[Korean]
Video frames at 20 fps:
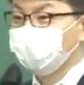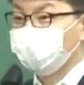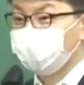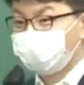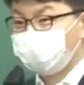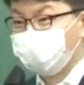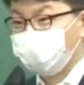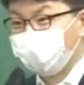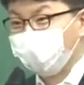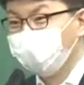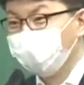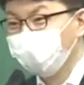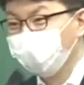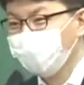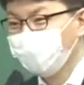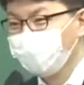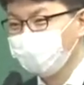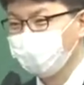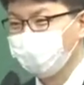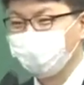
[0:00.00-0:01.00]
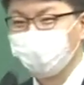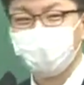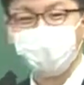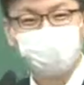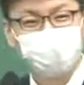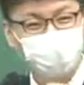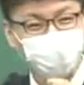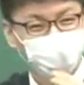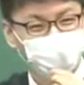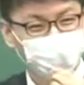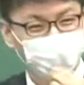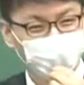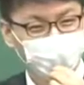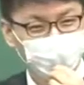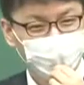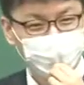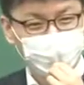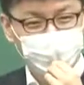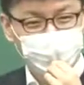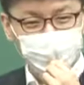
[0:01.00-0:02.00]
바뀌어요. 정답이 없거나.
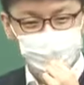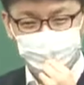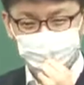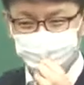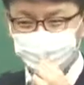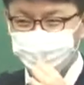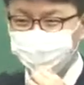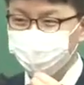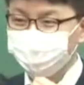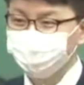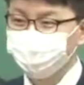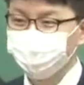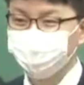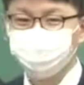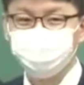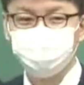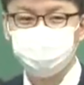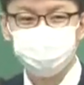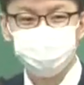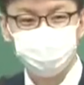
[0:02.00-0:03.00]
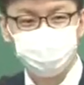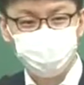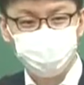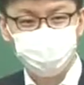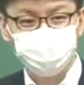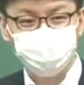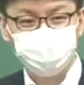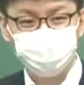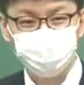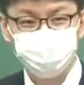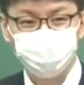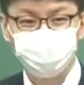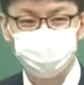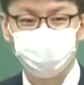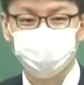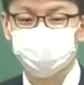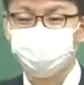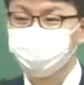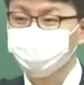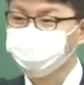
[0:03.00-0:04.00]
그래서 그 내용도 여러분 잘 기억을 하셔야 돼요. 네,
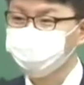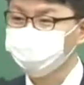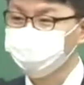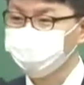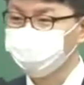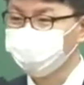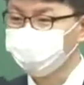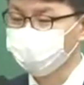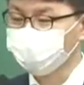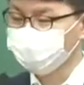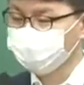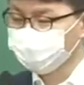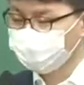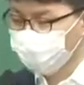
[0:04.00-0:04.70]
가장 큰 이슈고